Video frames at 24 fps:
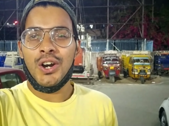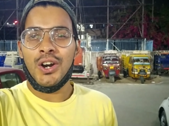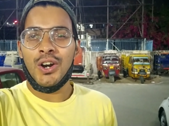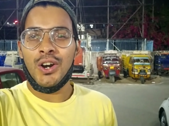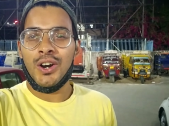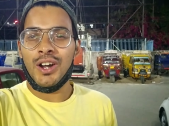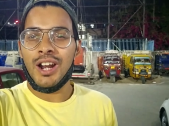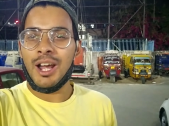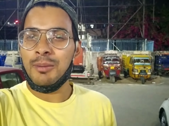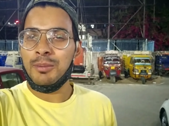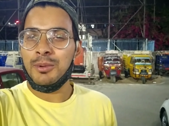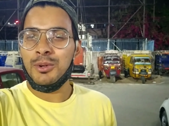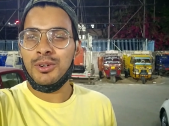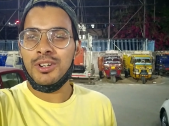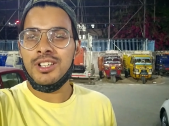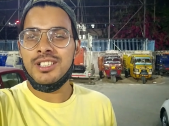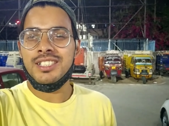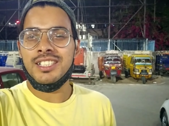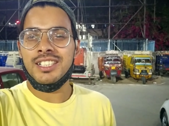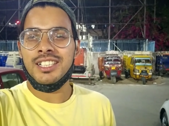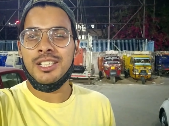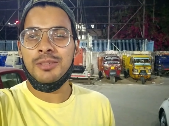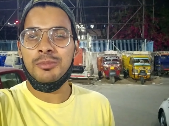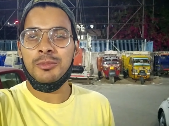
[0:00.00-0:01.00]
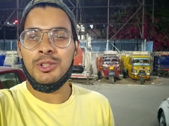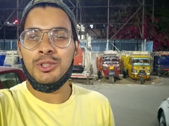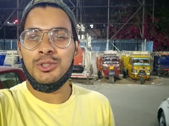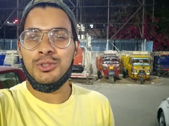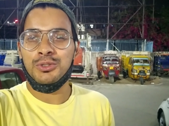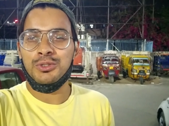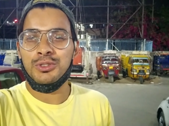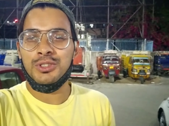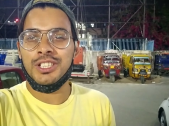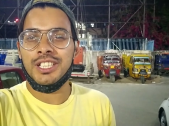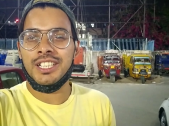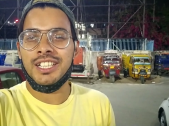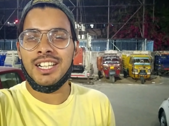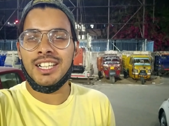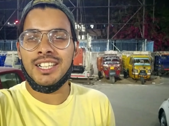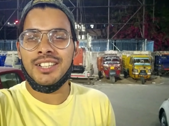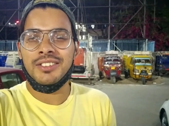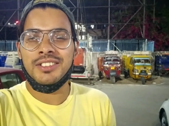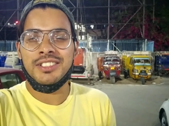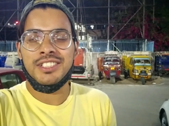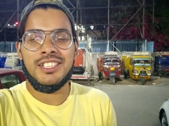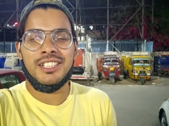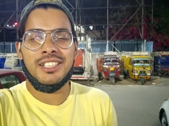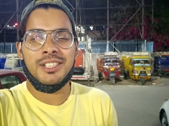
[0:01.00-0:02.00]
और आप लोगों को सिक्किम का टूर दिखाना
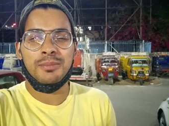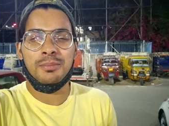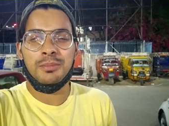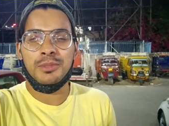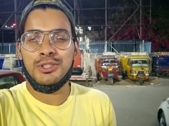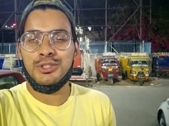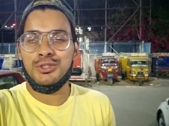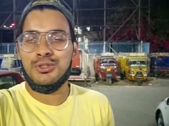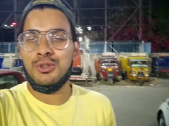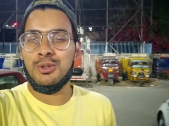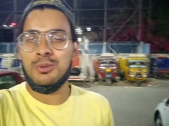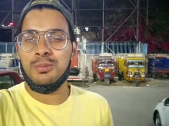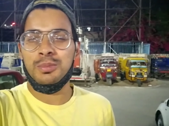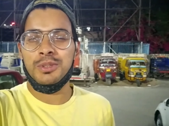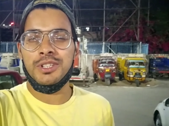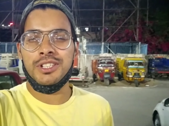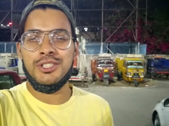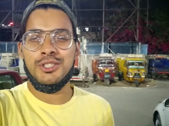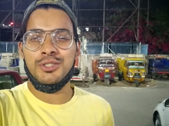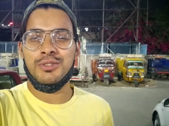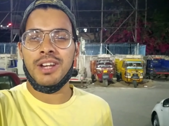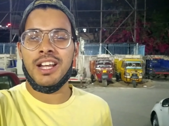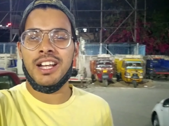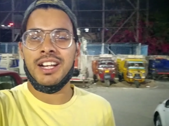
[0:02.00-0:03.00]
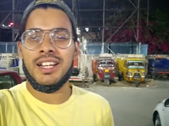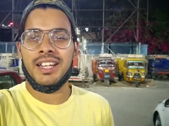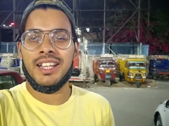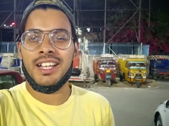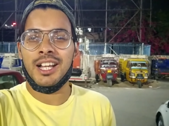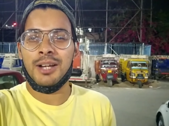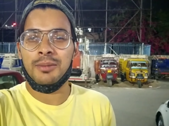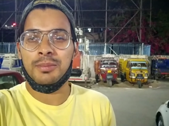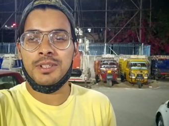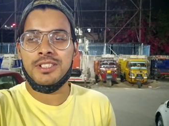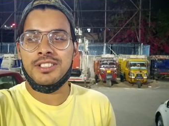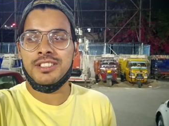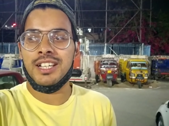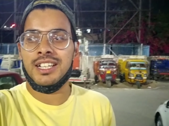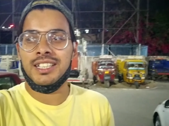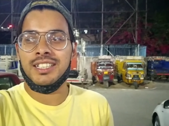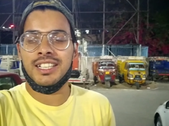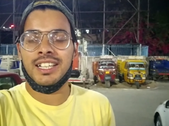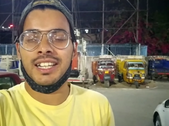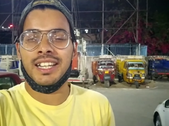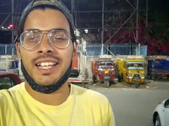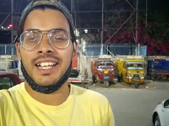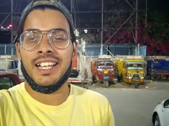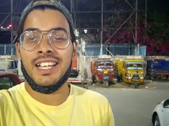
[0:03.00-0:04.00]
है सिक्किम में जो भी इंजॉय करेंगे आपके साथ
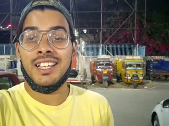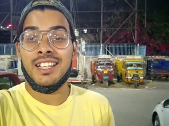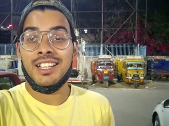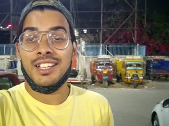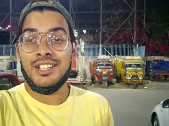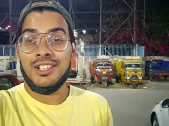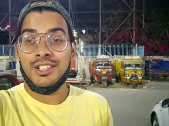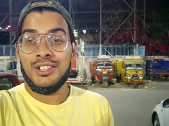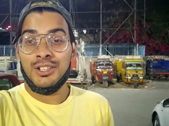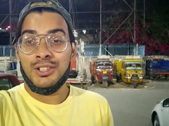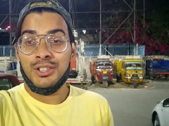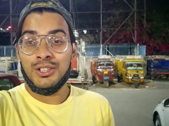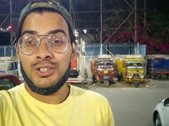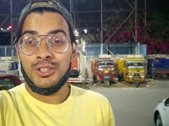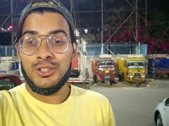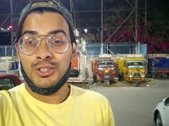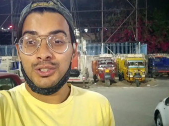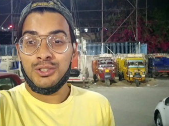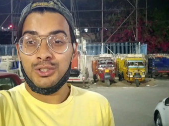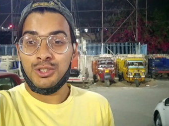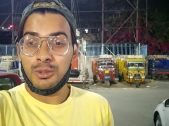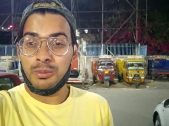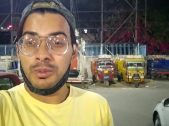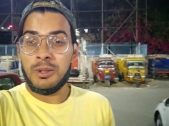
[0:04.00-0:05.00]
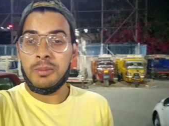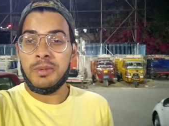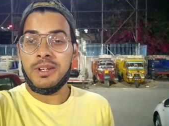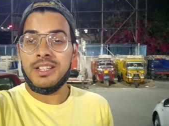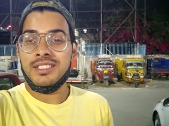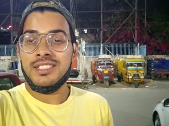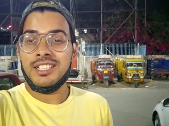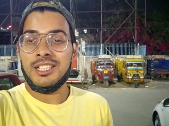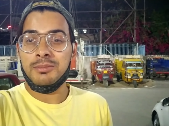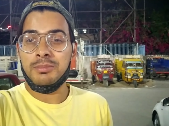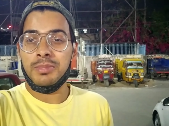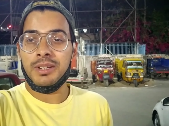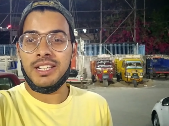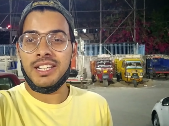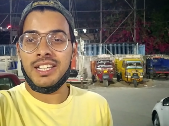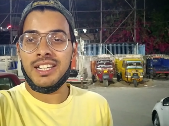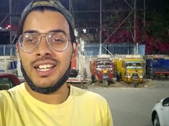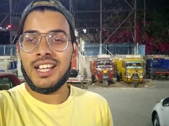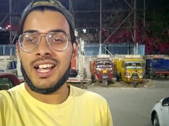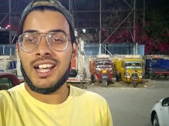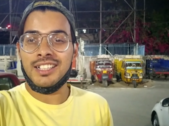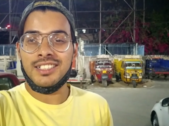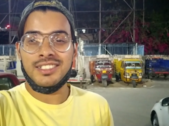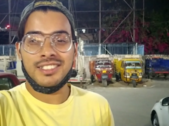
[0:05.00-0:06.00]
करेंगे तो अभी मेरे साथ बने
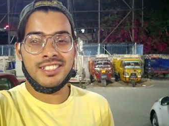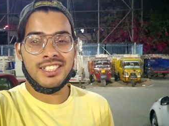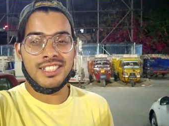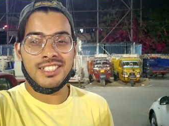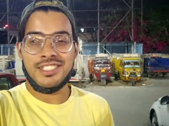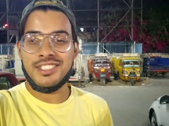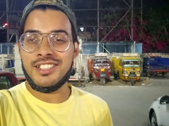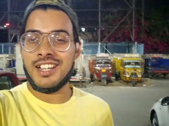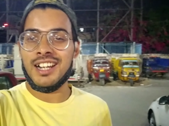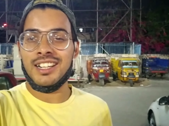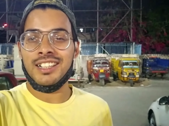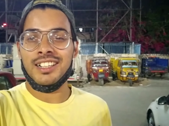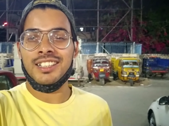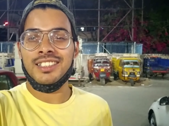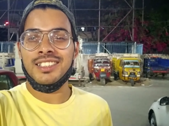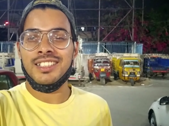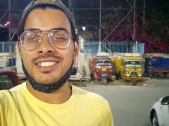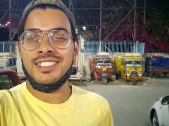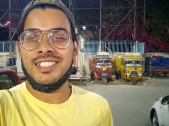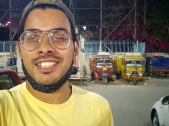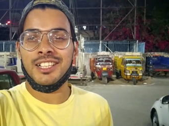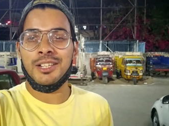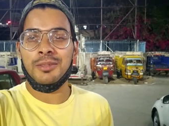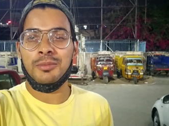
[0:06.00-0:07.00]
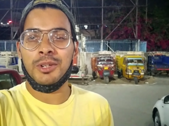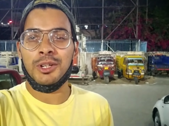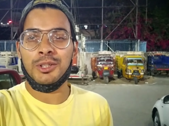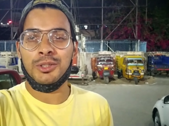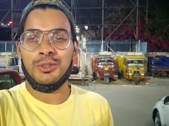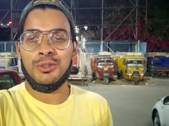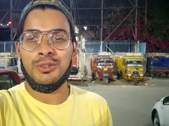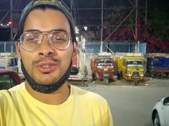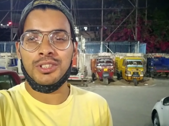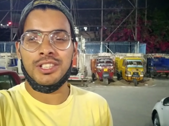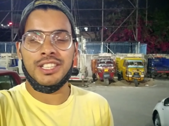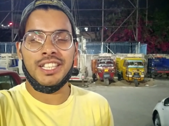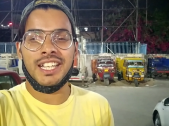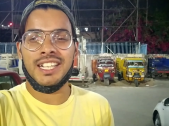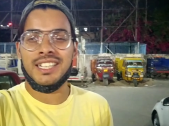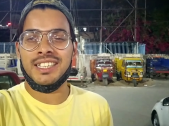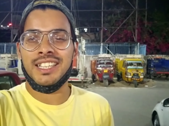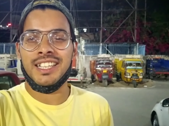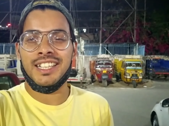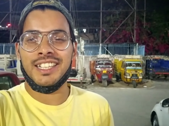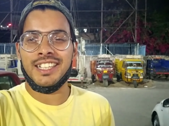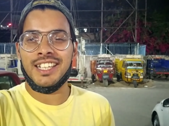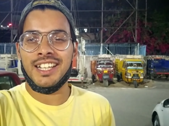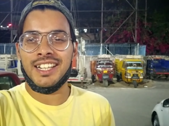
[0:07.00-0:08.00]
रहे आज से स्टार्ट करते हैं सिक्किम का टूर
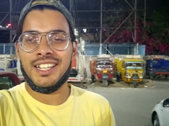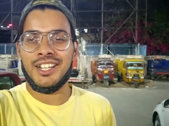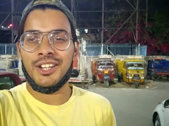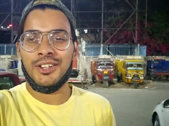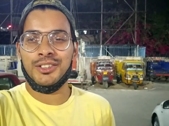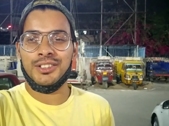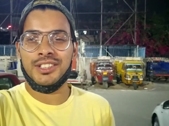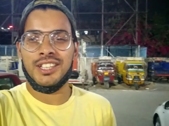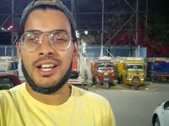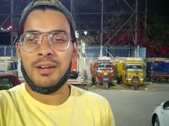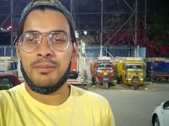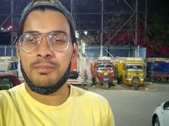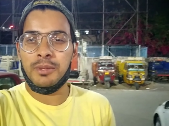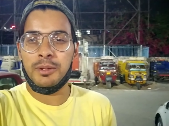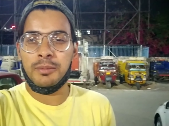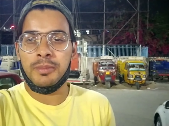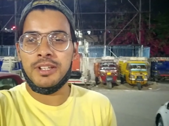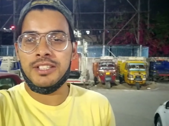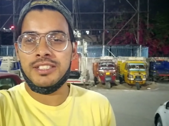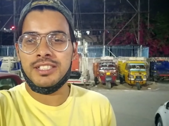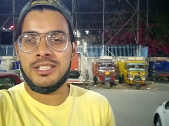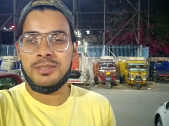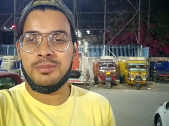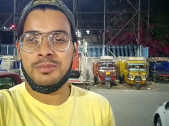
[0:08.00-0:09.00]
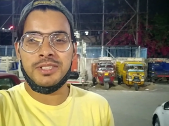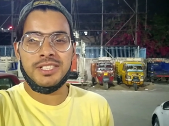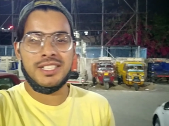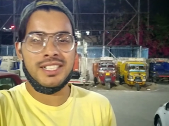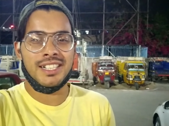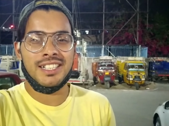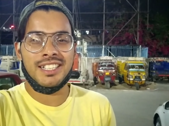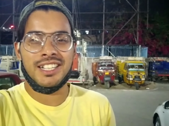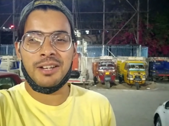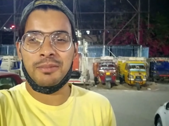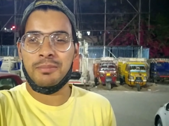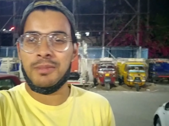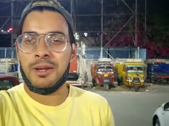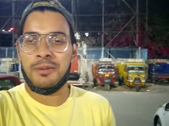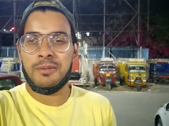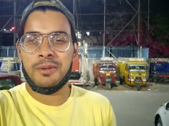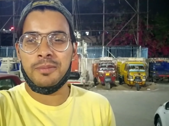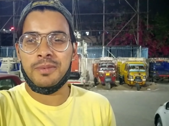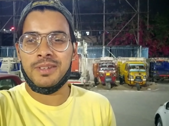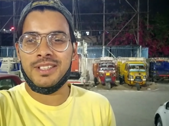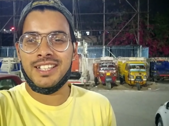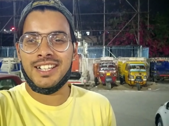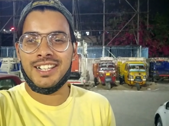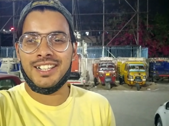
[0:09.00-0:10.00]
देखते हैं क्या क्या होता है आप भी मेरे साथ मज़े कीजिएगा मैं भी
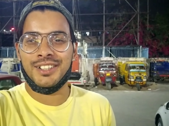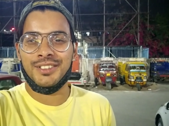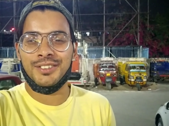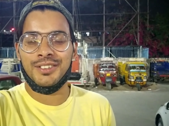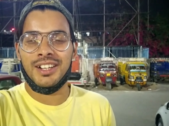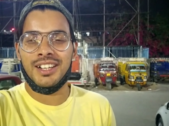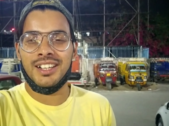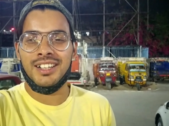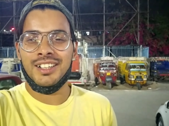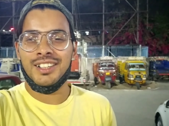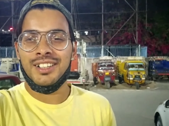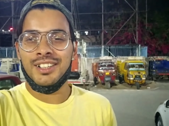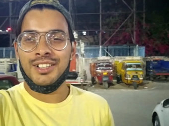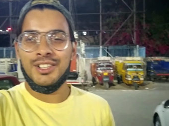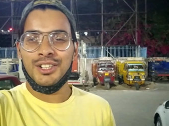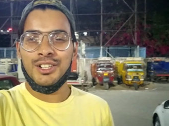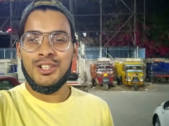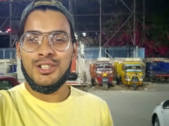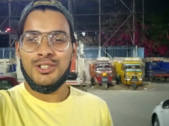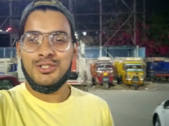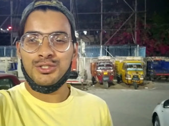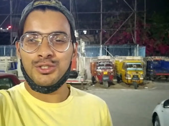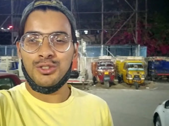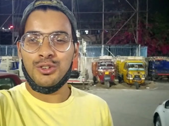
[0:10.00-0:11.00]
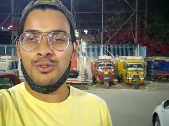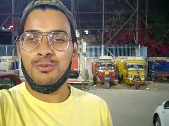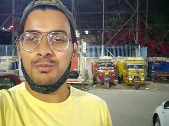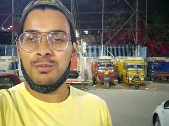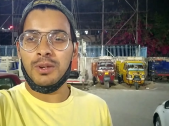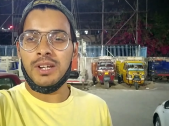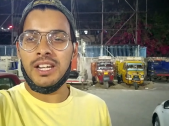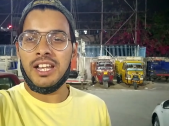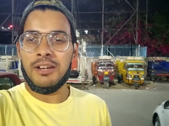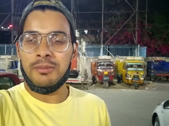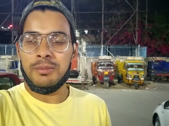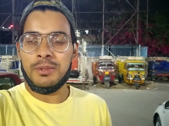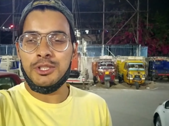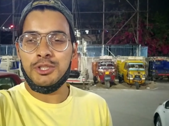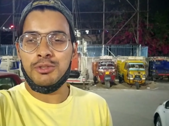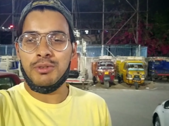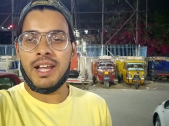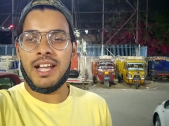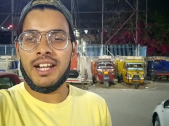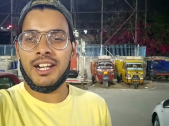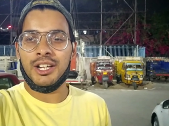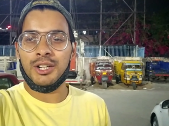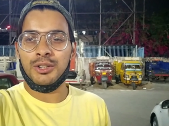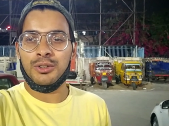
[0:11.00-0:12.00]
मज़ा करूँगा सो so, होपफुली आप
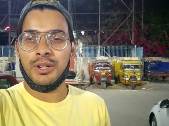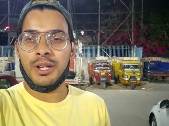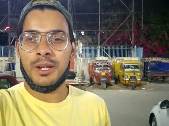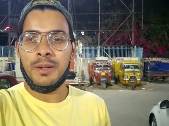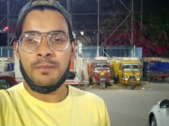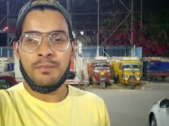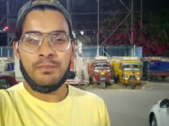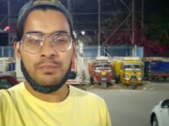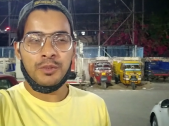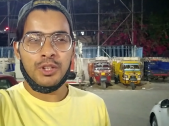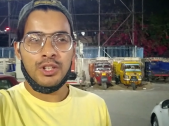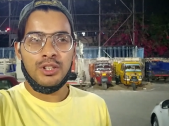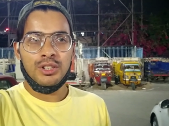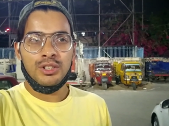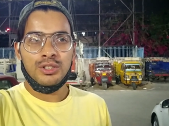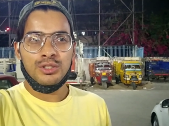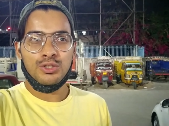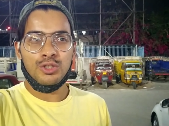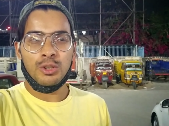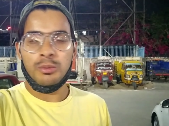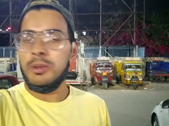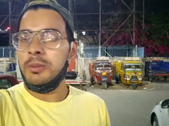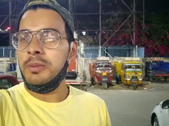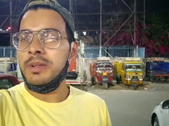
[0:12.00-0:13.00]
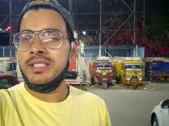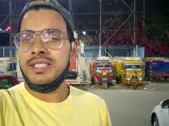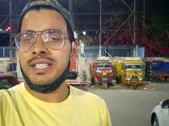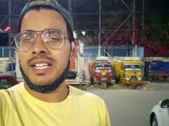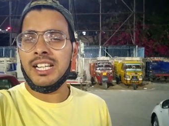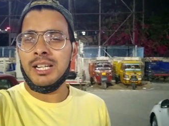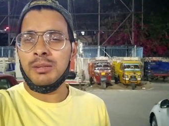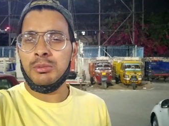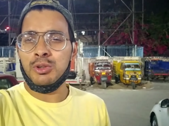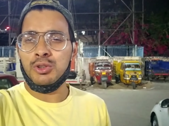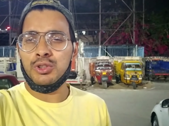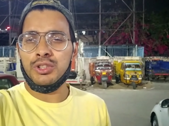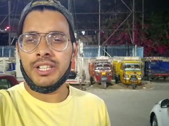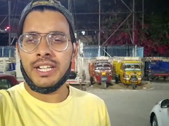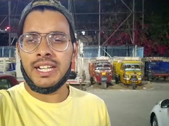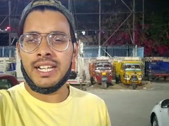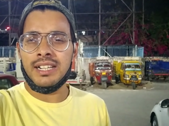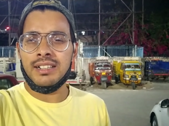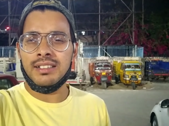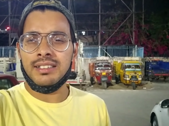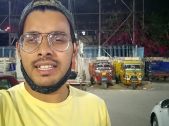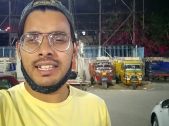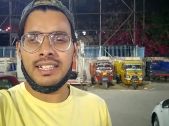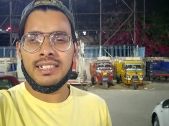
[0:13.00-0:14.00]
इंजॉय करोगे सो so, अभी बेसिकली हम लोग
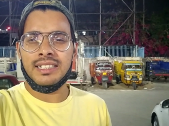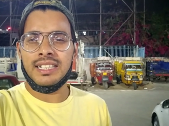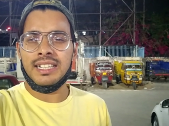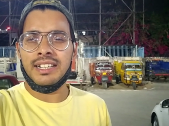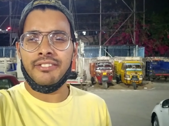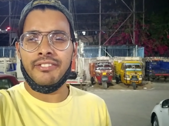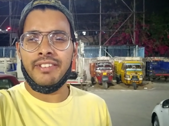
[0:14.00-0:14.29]
ट्रेन देखते हैं